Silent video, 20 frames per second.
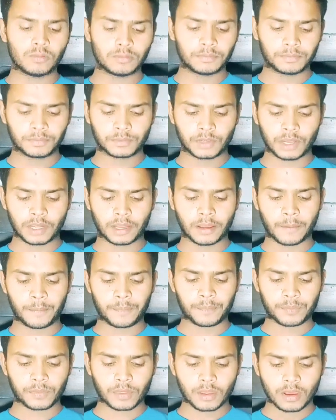हूँ ठीक है
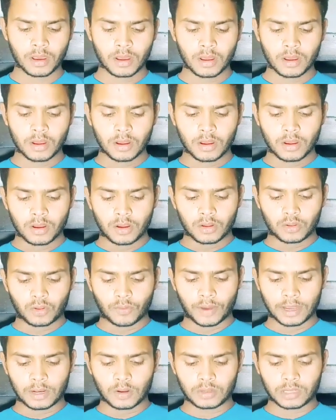तो
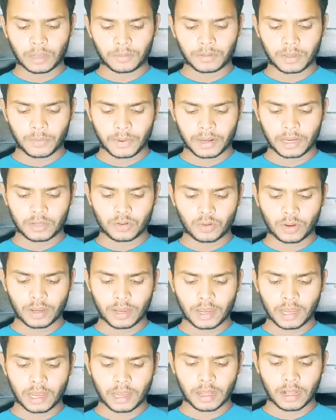भाई लोग सबसे पहले जो
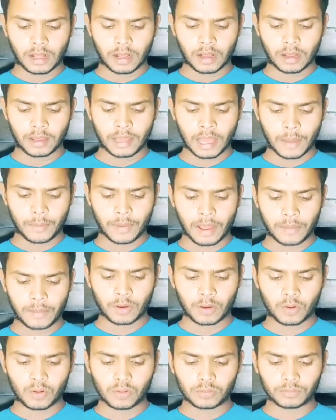है यहाँ
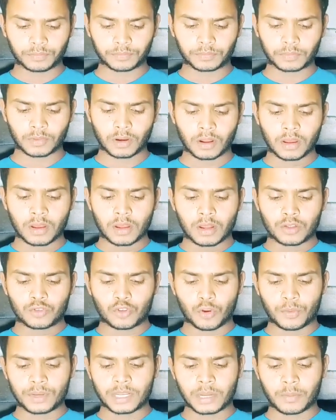देखो
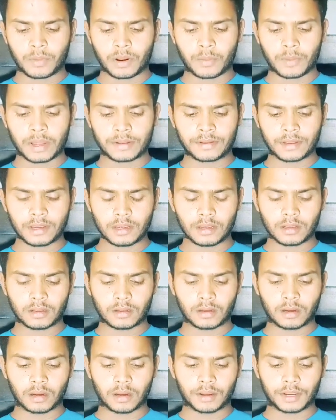चौबीस नंबर मैच है
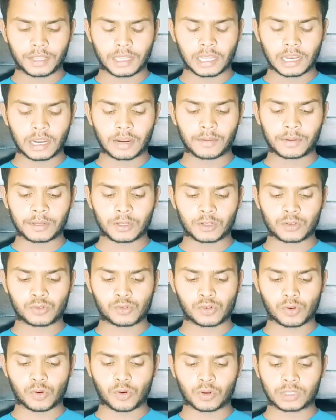नीदरलैंड
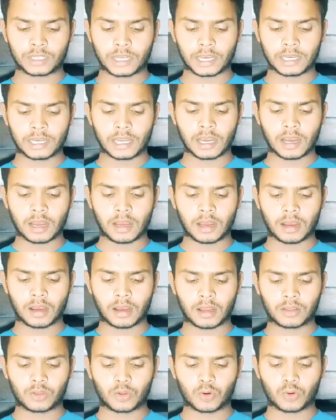वर्सेज ऑस्ट्रेलिया
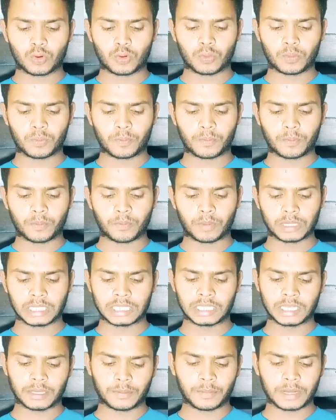दो बजे
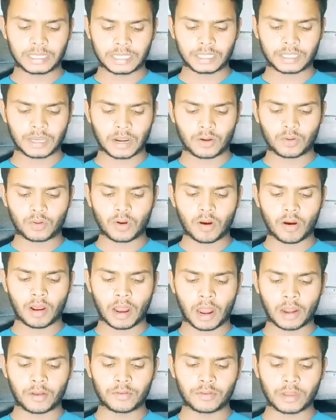से मैच स्टार्ट होगा
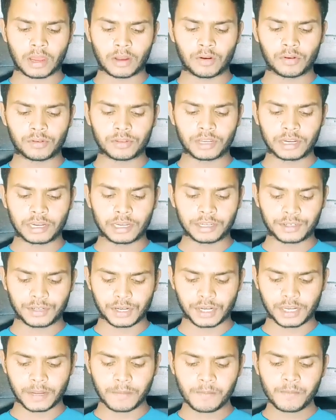अरुण जेटली
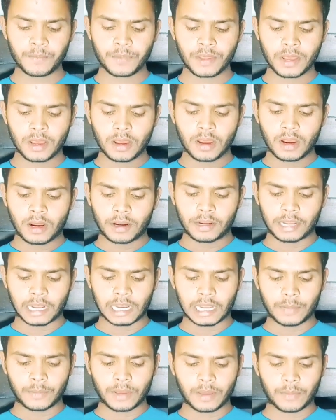स्टेडियम
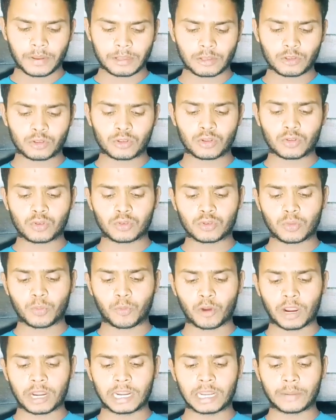डेली में मैच है दोस्तों दोस्तों
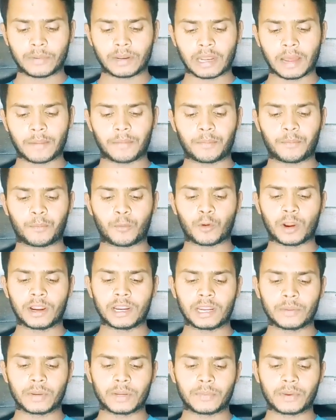पॉइंट टेबल आप
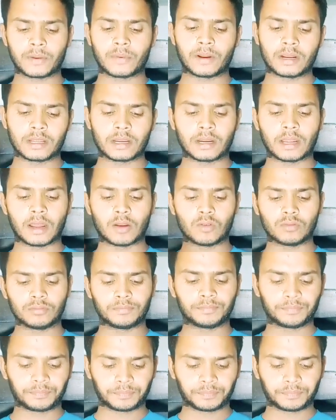पॉइंट टेबल पर एक बार नज़र डालो